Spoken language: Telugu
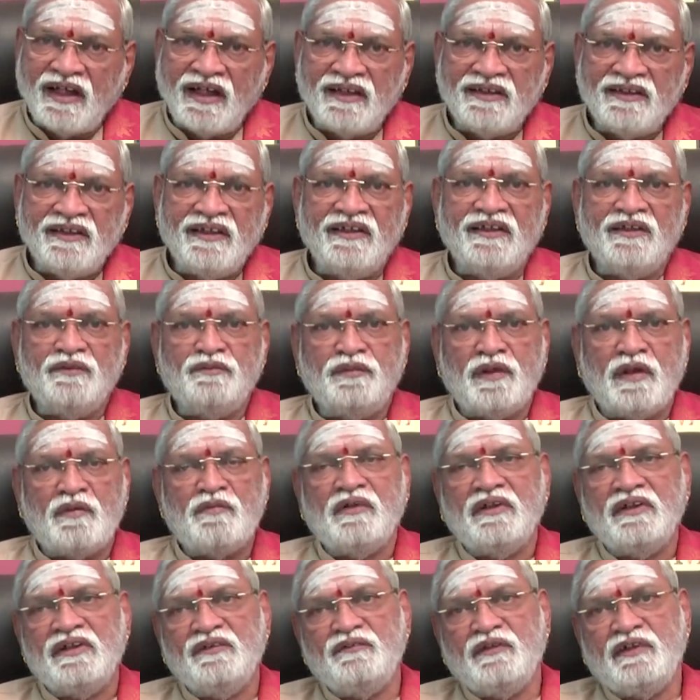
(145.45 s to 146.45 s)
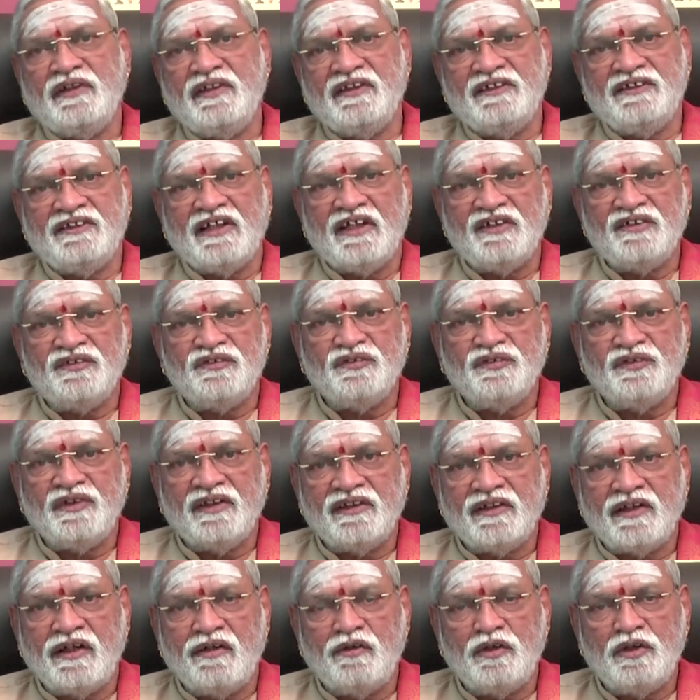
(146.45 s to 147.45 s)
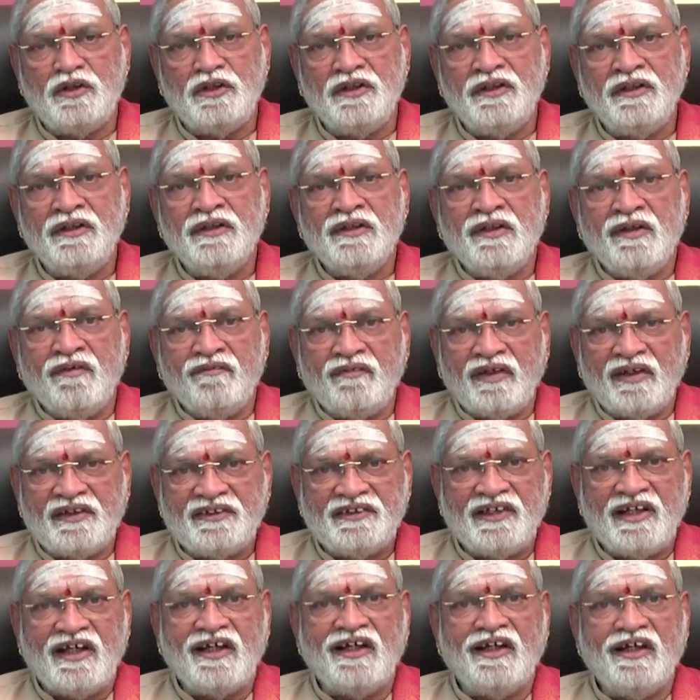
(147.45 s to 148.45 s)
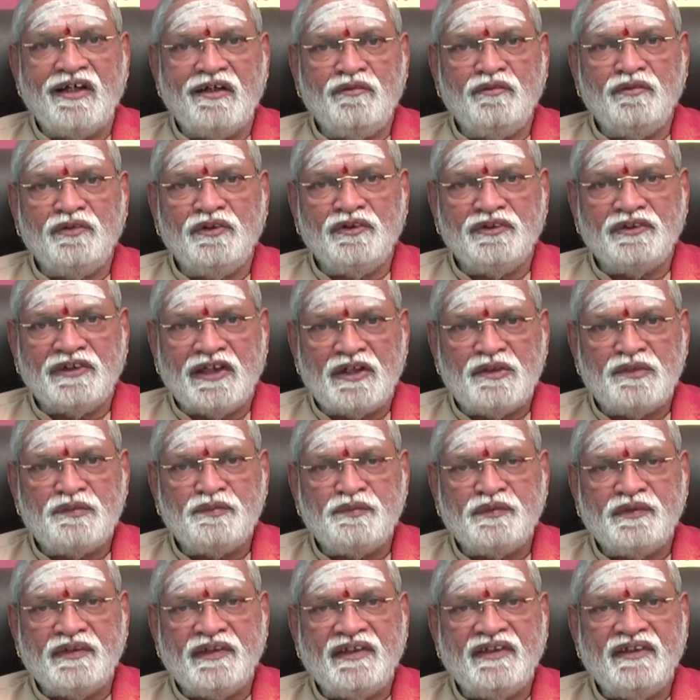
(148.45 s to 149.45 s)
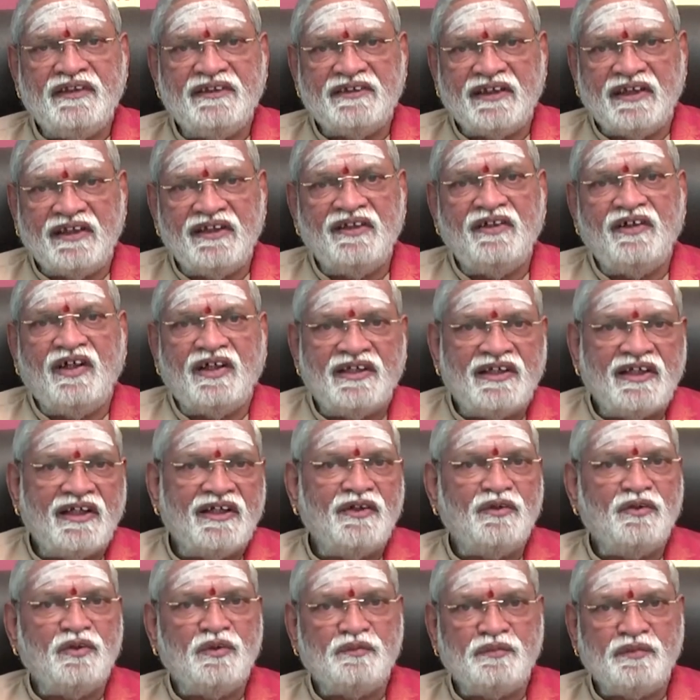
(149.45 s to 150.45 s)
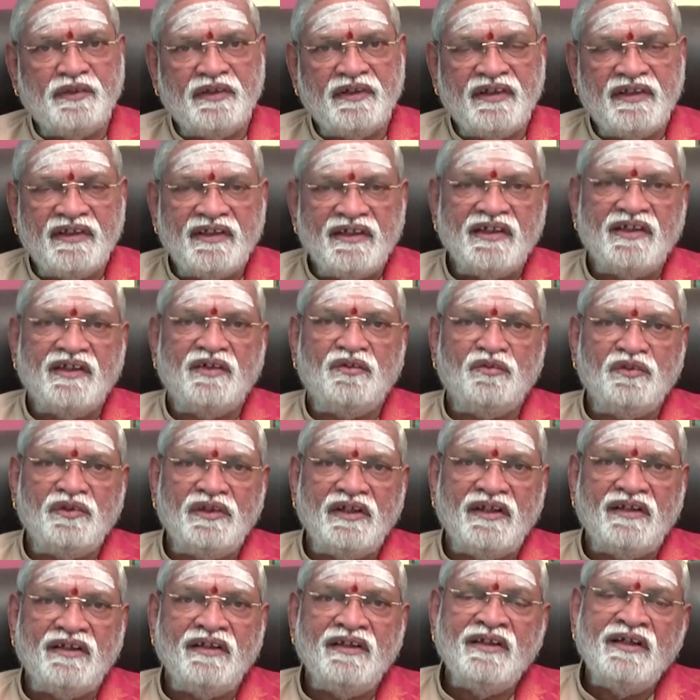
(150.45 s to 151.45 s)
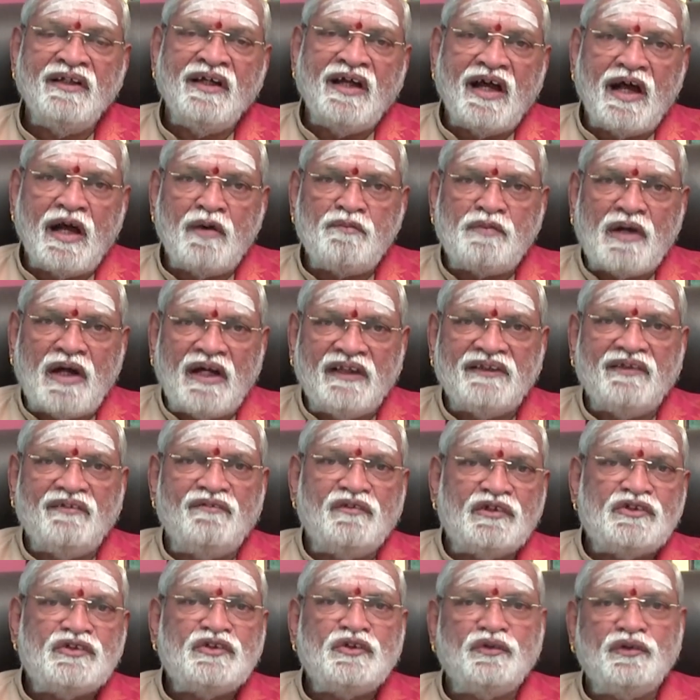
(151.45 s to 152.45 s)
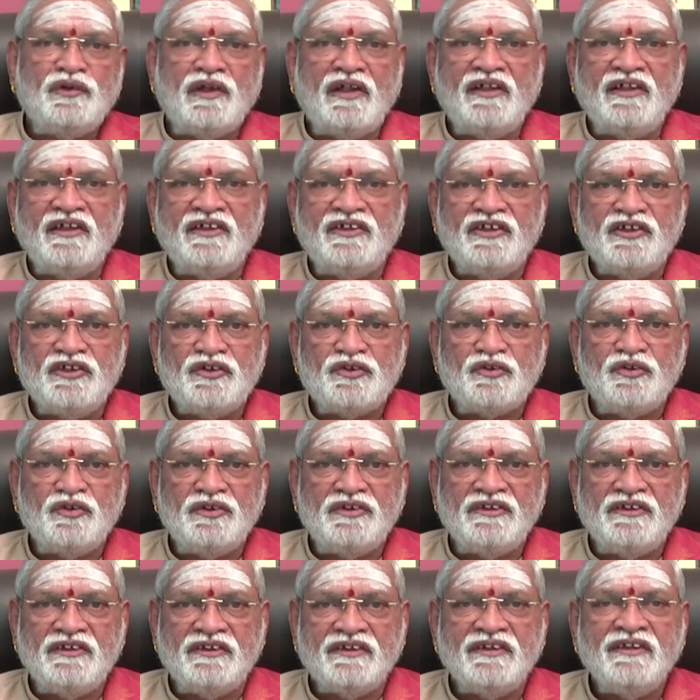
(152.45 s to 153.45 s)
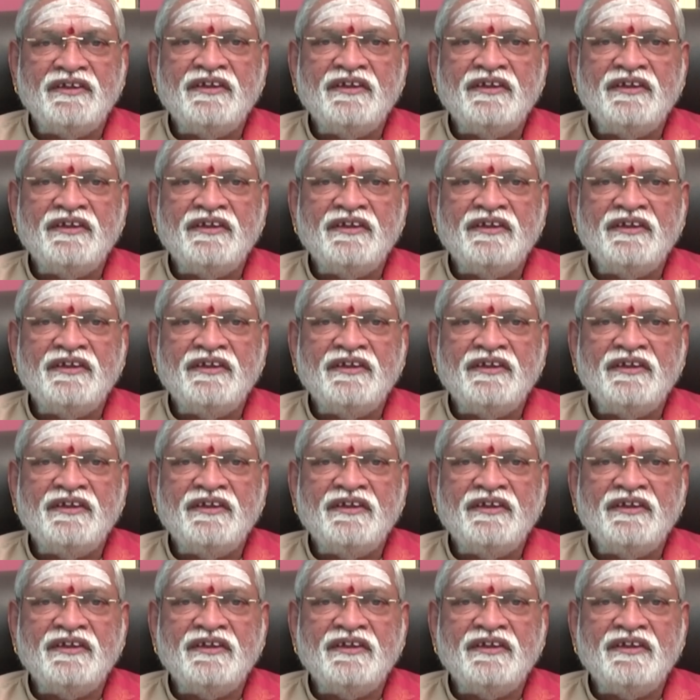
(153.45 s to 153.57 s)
అది ప్రమాదం అయ్యే ఛాన్స్ ఉంటుంది కాబట్టి వర్షాకాలంలో తడిసిపోయినాయి చలిలో అట్లాగే ఉండిపోయినాయి ఇంకేదైనా ఉంటే ఆ పాత నన్ను తీసుకొచ్చి